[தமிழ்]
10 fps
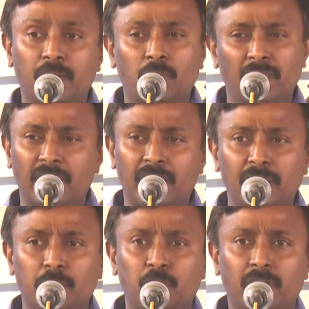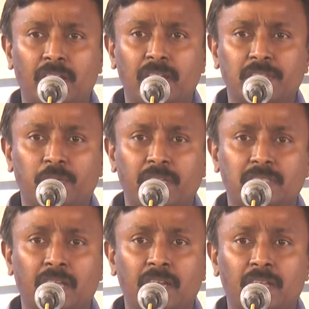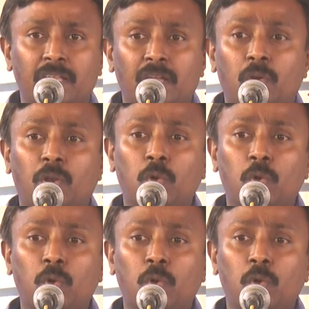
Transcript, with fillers: உடனே எனக்கு இருந்துட்டு போகுது கல்யாண்ஜியோடைய சாயல் ஒரு